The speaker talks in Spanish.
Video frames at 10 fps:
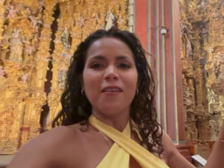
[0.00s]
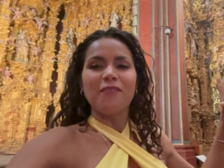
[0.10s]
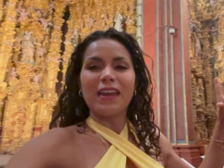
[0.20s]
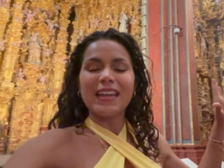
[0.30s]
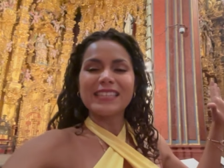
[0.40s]

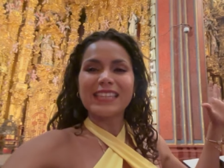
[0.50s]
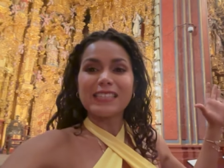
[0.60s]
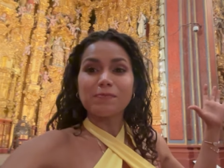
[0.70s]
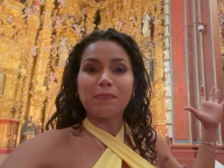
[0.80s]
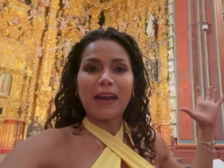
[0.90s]
Vean estas
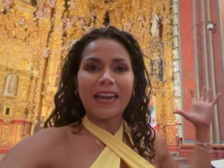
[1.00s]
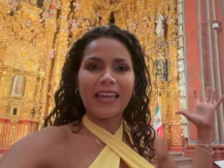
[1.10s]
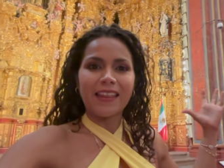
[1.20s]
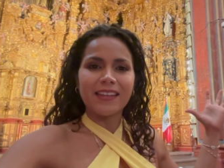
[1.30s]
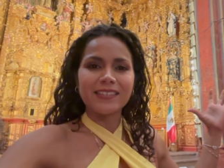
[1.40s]

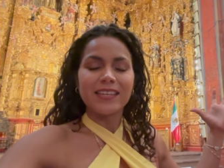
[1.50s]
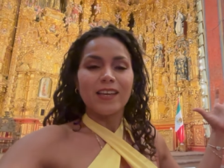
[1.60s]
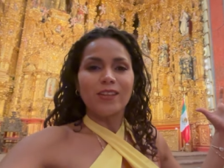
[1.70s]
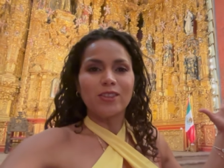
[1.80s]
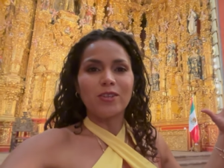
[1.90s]
paredes,
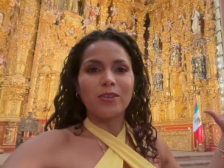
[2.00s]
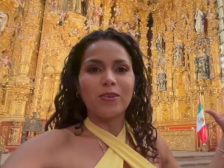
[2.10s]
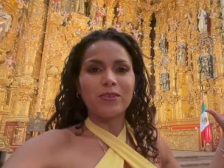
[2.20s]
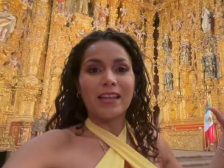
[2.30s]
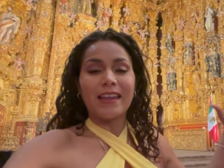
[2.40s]
todo
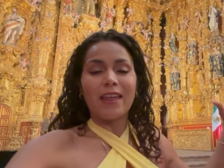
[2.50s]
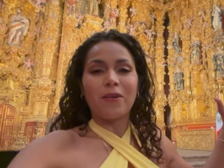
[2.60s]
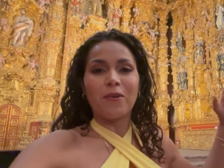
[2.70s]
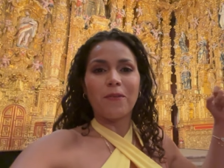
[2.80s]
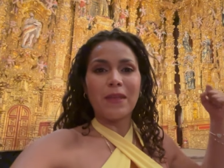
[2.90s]

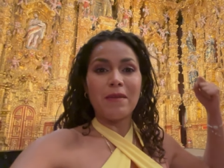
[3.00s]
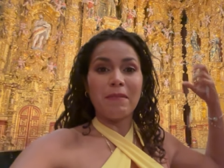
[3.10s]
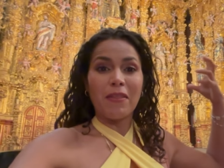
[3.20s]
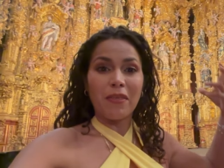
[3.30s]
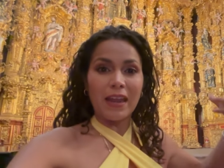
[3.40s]
tallado en
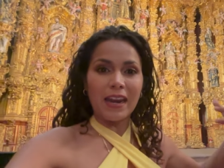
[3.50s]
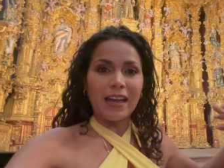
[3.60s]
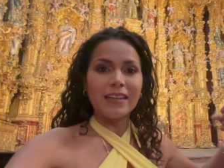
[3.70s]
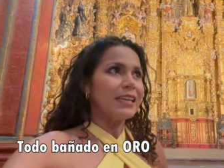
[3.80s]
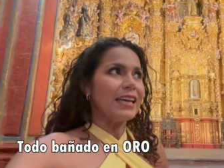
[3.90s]
madera.